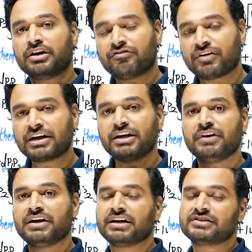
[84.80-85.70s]

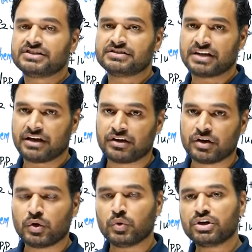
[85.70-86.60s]
रिफ्रैक्टिव इंडेक्सेस हैं
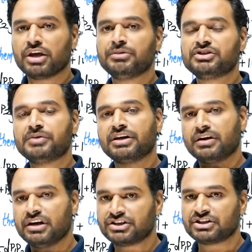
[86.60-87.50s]
उनके बीच में एक
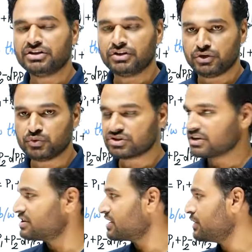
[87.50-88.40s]
रिलेशन यूज
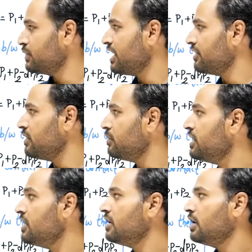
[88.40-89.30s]
कर सकते हो दैट विल
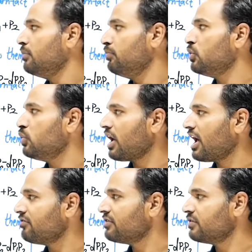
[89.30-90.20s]
बी म्यू
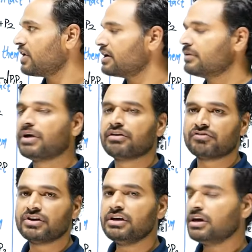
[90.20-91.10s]
एफ डिवाइडेड बाई
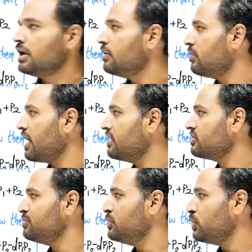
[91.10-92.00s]
वी
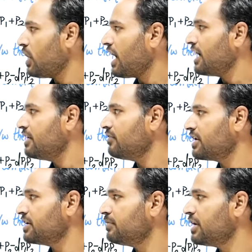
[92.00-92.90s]
माइनस म्यू आई
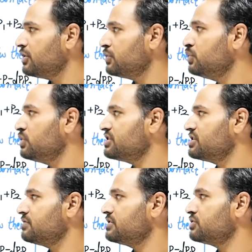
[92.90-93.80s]
डिवाइडेड बाई यू
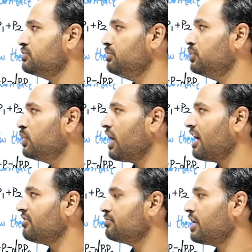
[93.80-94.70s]
इज इक्व टू म्यू
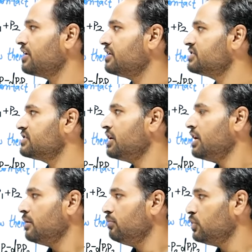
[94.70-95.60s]
एफ माइनस
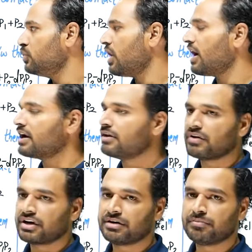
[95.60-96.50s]
म्यू आई
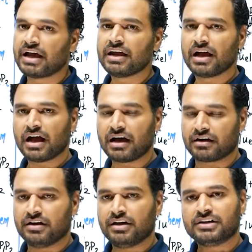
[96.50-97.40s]
डिवाइडेड बाई
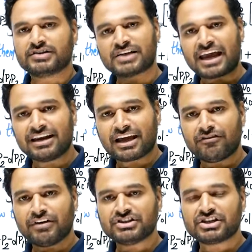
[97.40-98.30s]
आर साइन
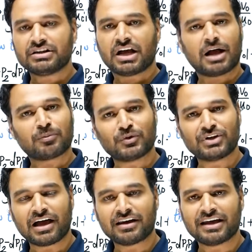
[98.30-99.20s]
कन्वेंशन आपको
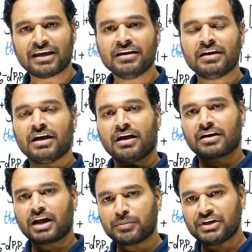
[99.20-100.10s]
ध्यान है
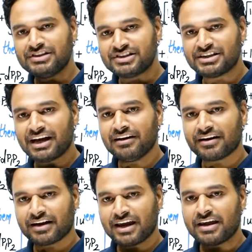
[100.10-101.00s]
अगर आप
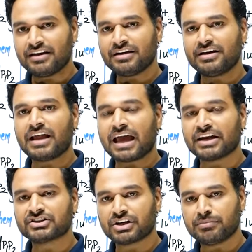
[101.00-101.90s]
इंसिडेंट रे की
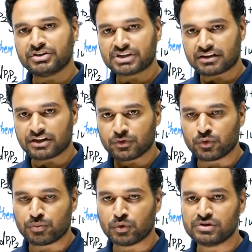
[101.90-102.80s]
डायरेक्शन में जाते
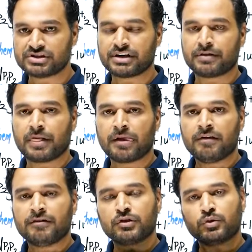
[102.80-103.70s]
हो पोल से
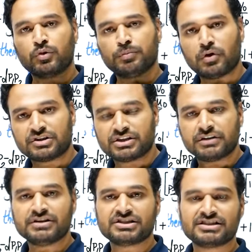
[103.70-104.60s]
तो वो
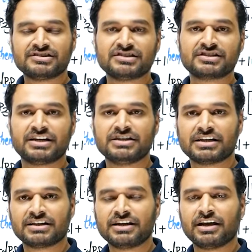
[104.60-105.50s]
पॉजिटिव डिस्टेंसिस कही
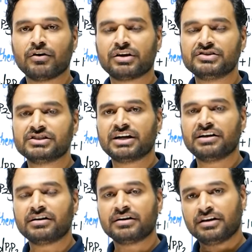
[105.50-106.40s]
जाती है और
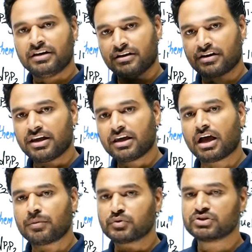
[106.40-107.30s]
इंसिडेंट रे के
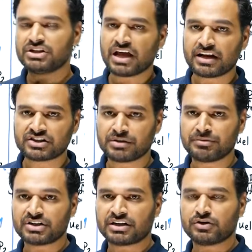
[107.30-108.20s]
अपोजिट डायरेक्शन
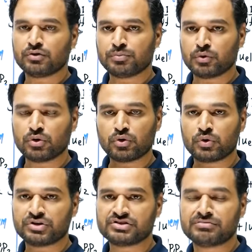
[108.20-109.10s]
में जाते हो पोल
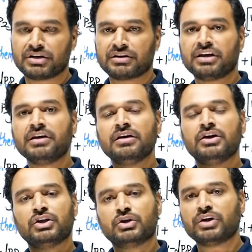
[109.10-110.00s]
को ओरिजिन मान के
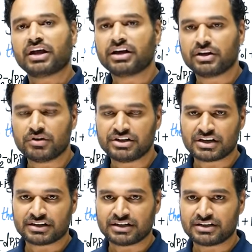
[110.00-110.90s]
तो नेगेटिव ली
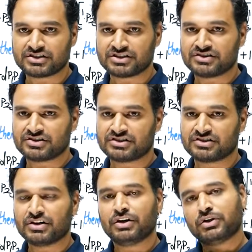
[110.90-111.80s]
जाती है
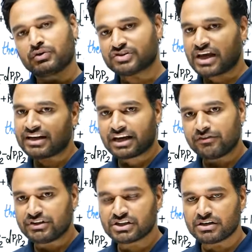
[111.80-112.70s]
डिस्टेंसिस तो साइन
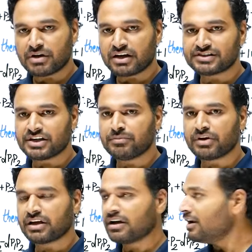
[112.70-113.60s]
कन्वेंशन हमारा सेम
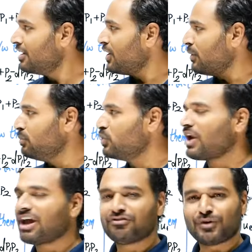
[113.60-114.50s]
रहेगा
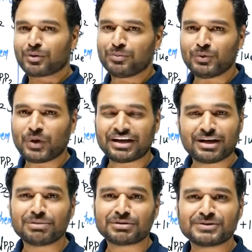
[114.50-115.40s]
म्यू एफ और म्यू आई
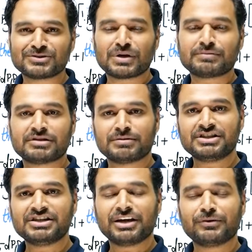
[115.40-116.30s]
का पर्पज तो आप
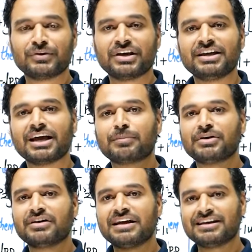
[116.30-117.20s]
समझ ही गए होंगे कि
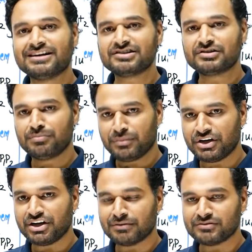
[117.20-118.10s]
आपकी रे किस
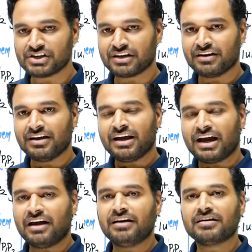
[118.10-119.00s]
मीडियम से
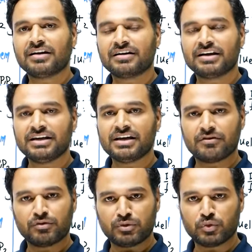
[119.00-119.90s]
एंटर कर रही
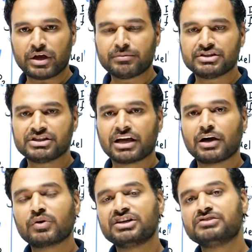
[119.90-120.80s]
है वो म्यू आई बन
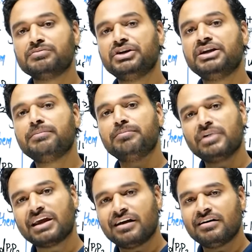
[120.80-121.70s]
जाएगा और किस मीडियम
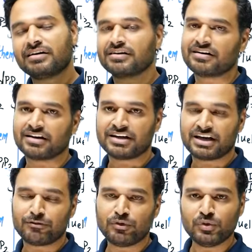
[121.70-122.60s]
में एंटर कर
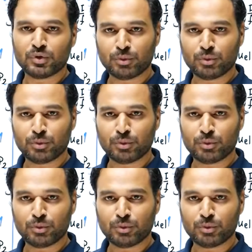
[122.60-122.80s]
रही है वो